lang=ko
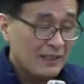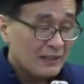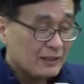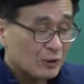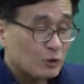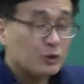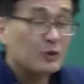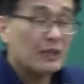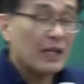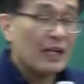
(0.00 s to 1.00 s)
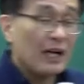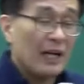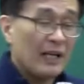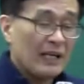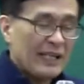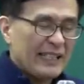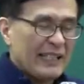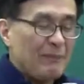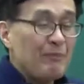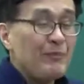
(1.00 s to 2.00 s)
그래서 국가가
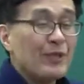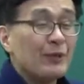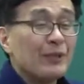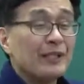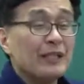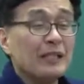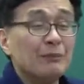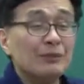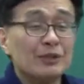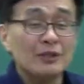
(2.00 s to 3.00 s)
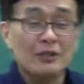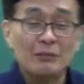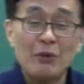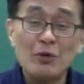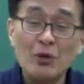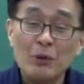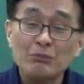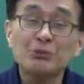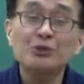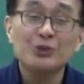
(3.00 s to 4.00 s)
임대료의 일부를 뭘로?
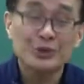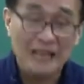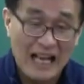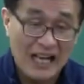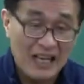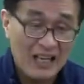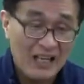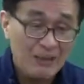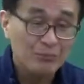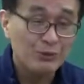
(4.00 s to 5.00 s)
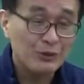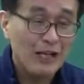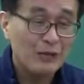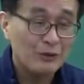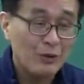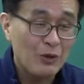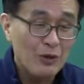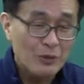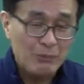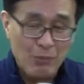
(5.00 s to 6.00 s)
무상, 무상으로
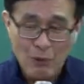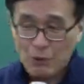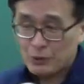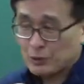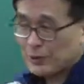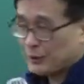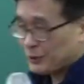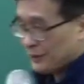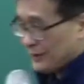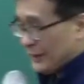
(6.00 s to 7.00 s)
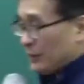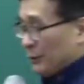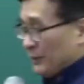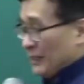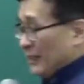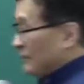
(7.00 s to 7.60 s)
보조해 주는 제도입니다.